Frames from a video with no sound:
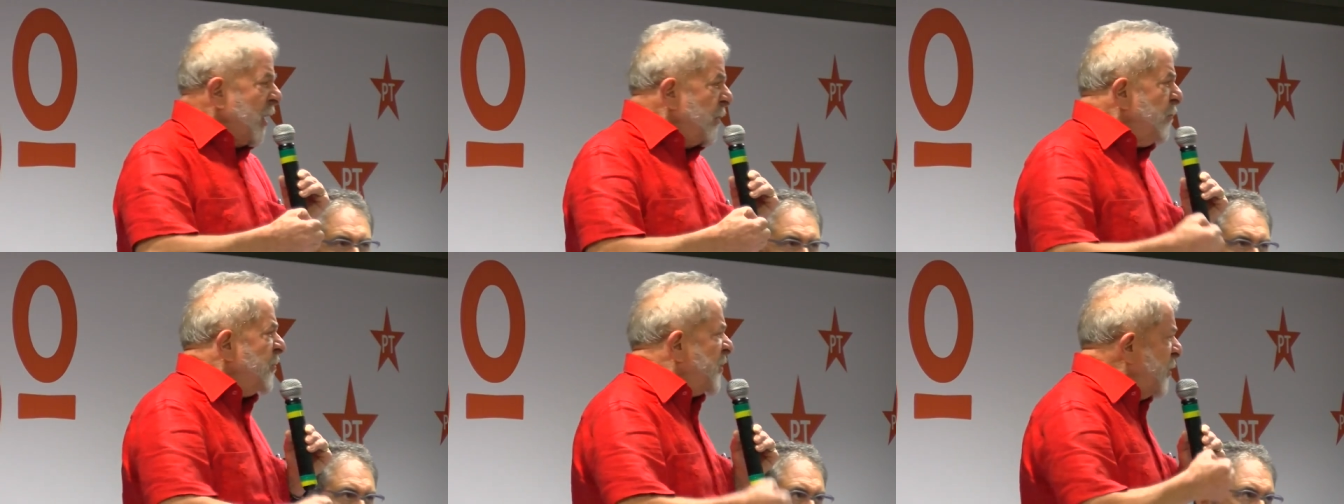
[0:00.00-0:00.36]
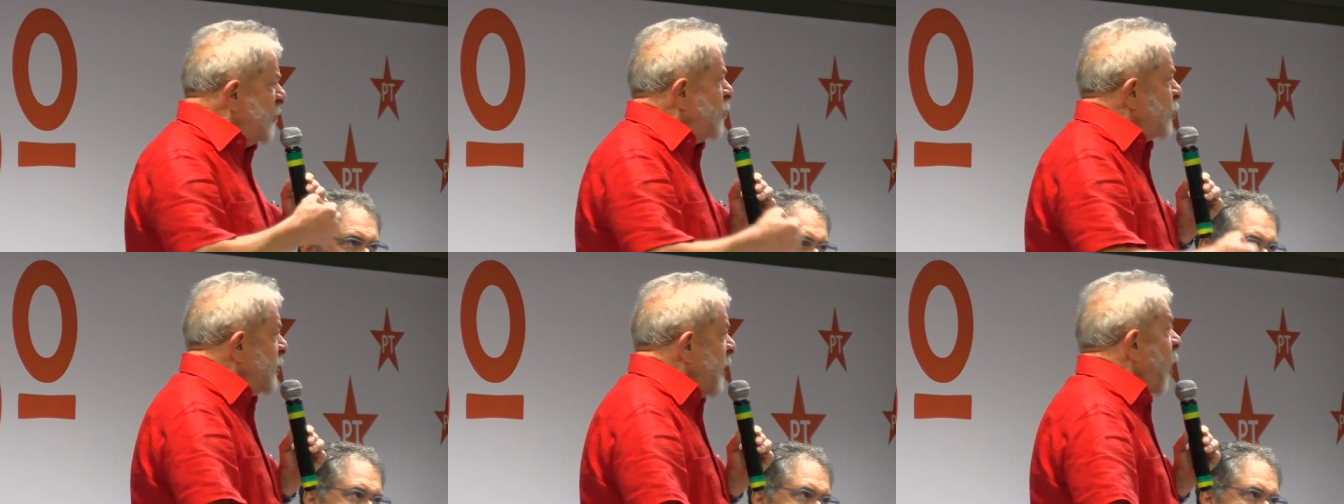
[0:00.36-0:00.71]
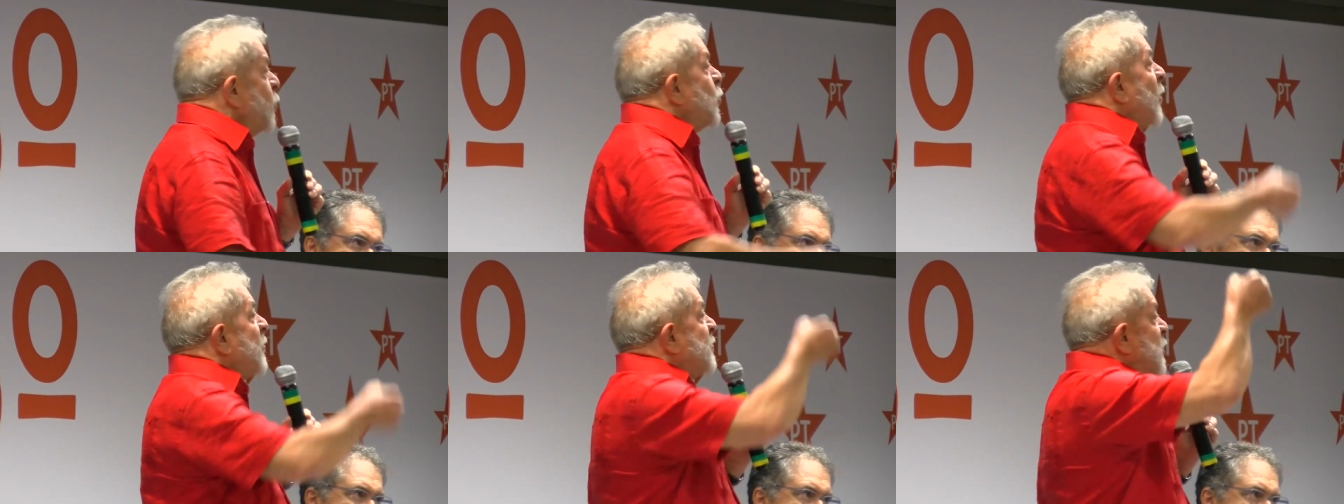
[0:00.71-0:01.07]
temos que mudar
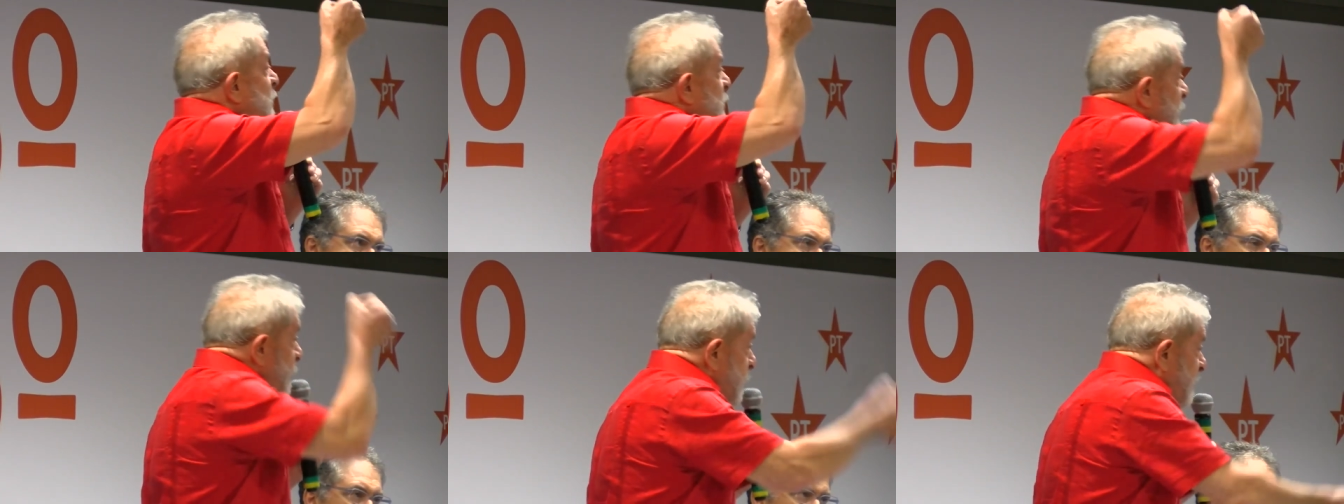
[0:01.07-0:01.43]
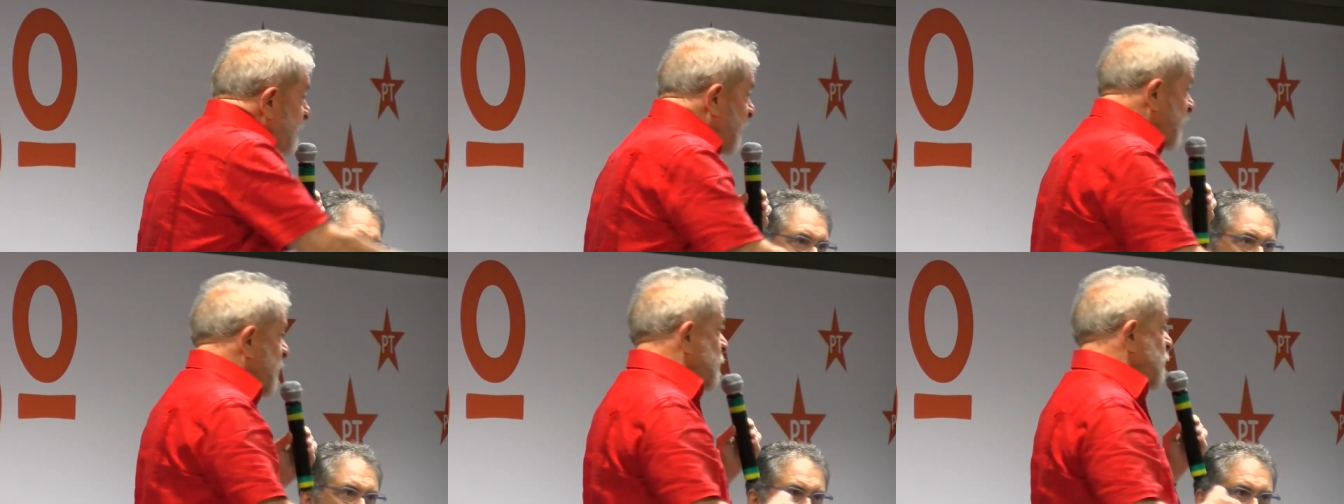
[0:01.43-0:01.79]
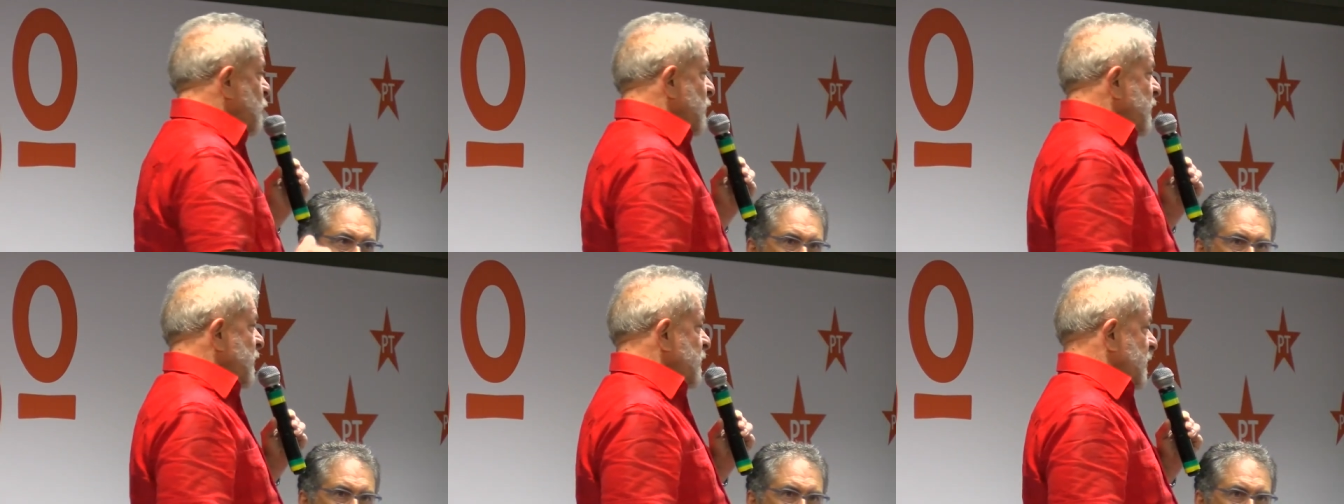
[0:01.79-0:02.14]
o nosso estilo de fazer
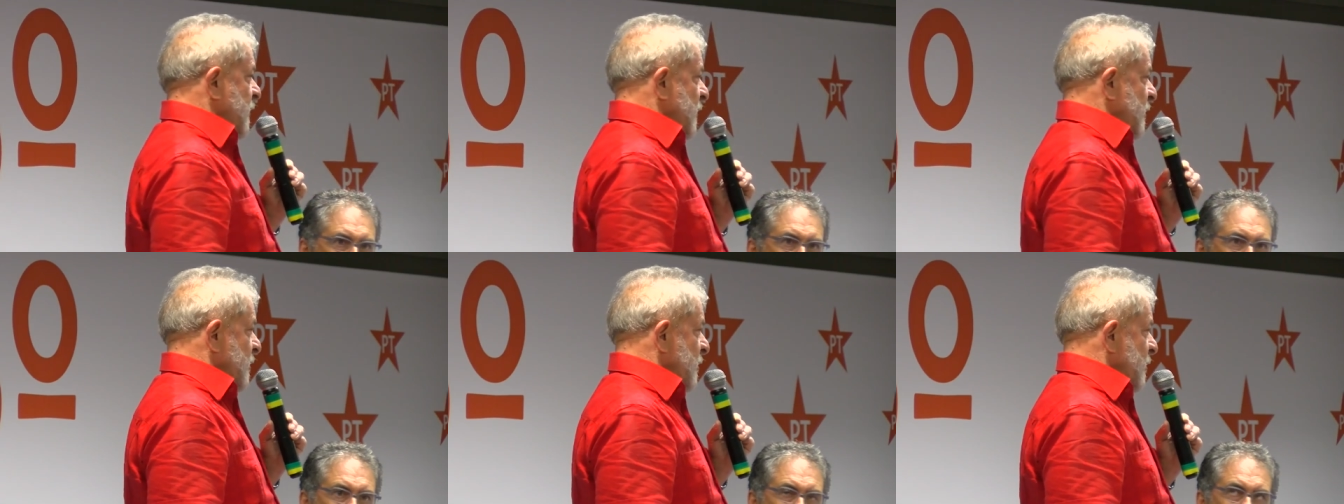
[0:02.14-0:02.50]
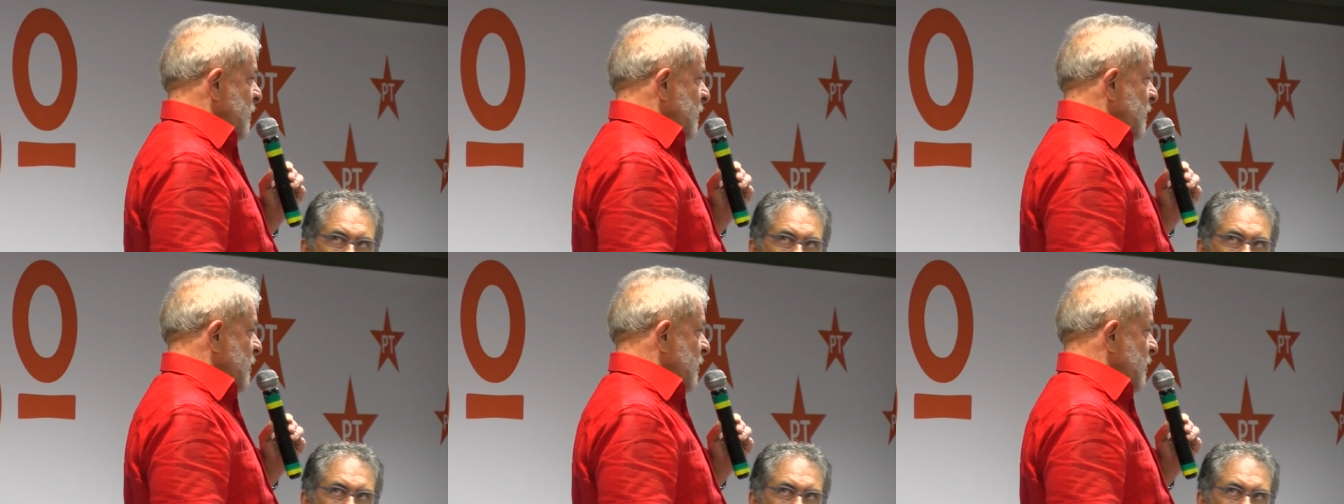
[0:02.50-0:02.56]
política.